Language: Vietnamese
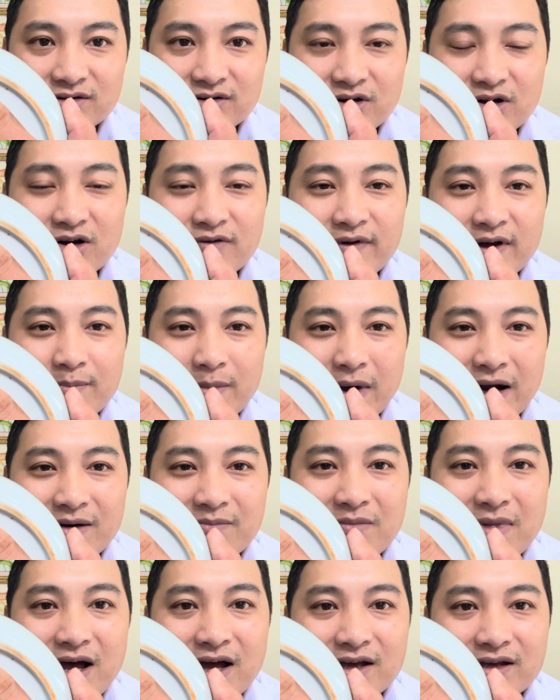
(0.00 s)
nó phải
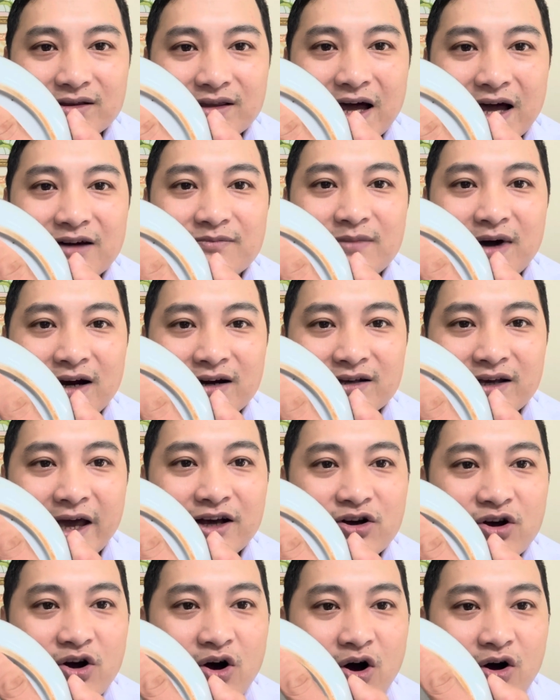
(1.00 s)
mảnh mai thanh mảnh
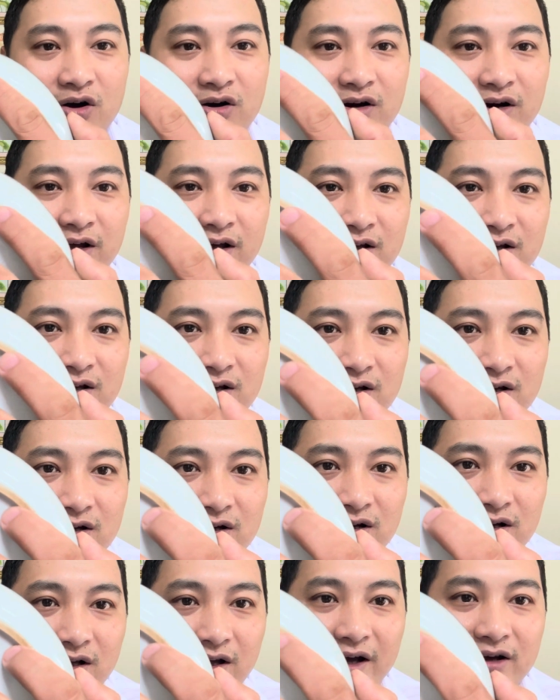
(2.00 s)
cắt gọt này
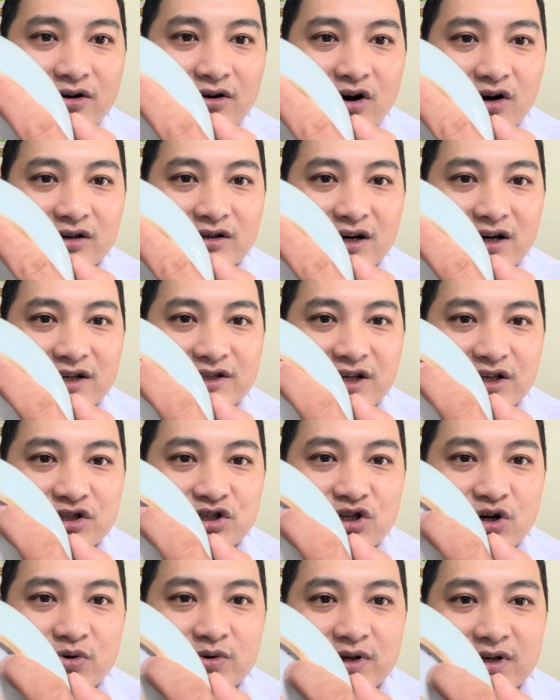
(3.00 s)
cắt gọt rất là chỉnh
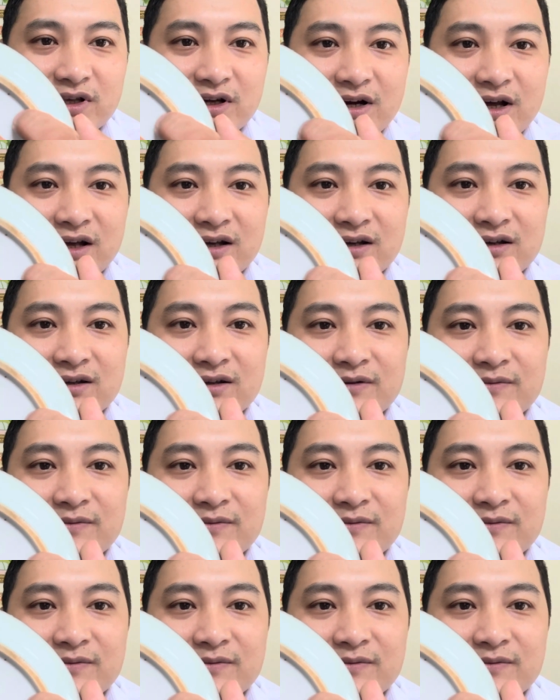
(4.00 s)
chu như thế này